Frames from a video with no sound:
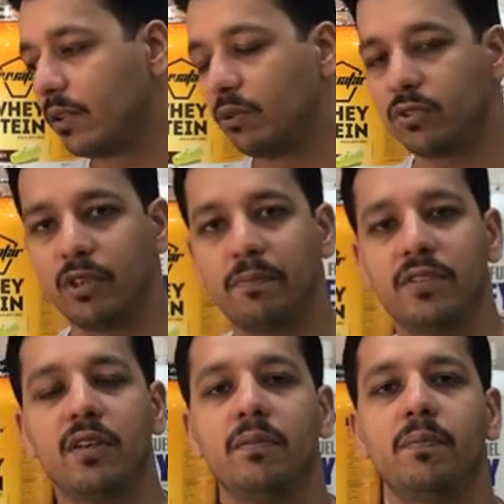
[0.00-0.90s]
तो
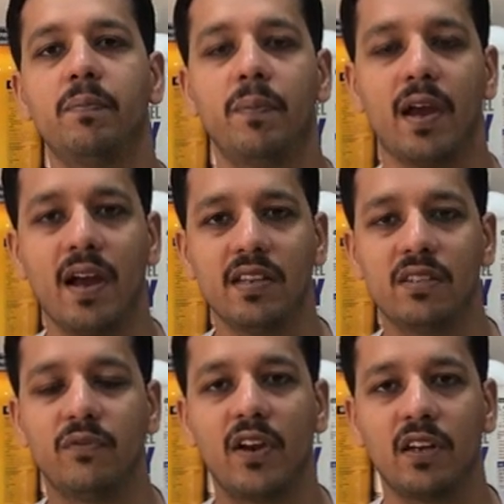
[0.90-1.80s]
सबसे
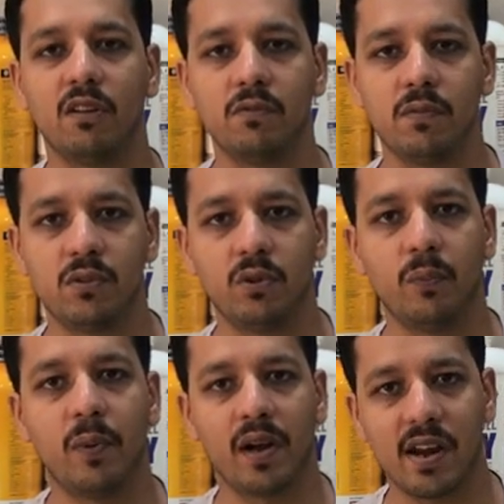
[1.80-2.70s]
प्राइस इफेक्टिव जो
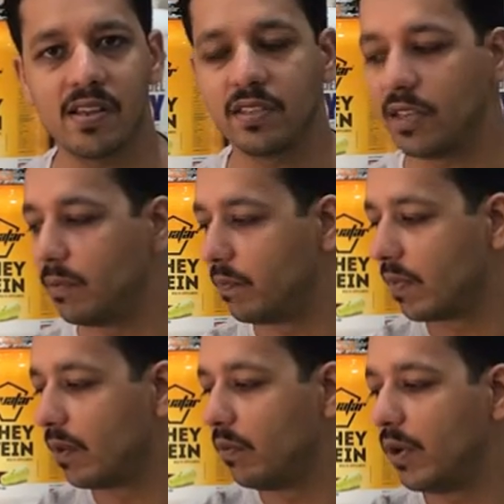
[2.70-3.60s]
पड़ रहा है इस टाइम
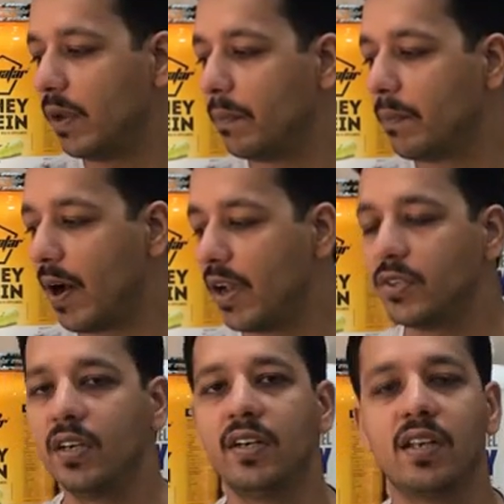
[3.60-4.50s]
वो है
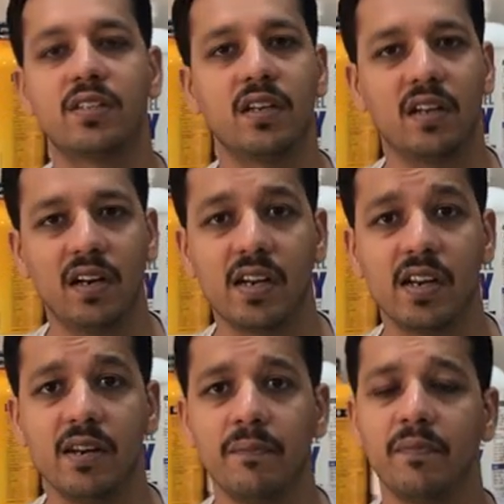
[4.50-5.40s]
मायोजेंटिक्स का
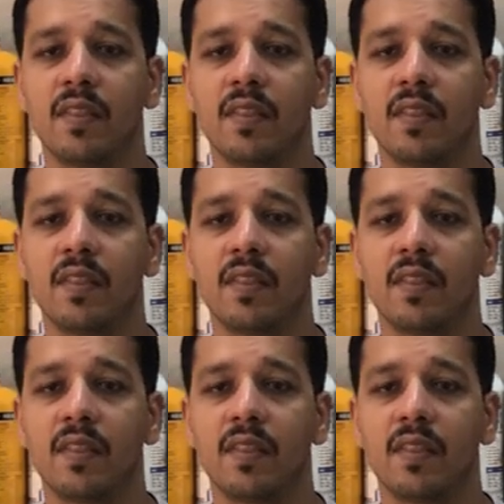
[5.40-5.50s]
क्रेटीन